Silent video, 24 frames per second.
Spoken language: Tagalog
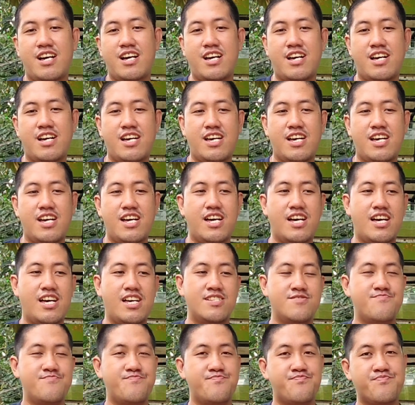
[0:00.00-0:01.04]
ayun,
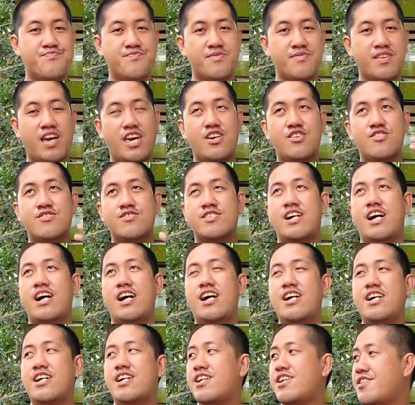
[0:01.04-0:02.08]
uh, ngayong araw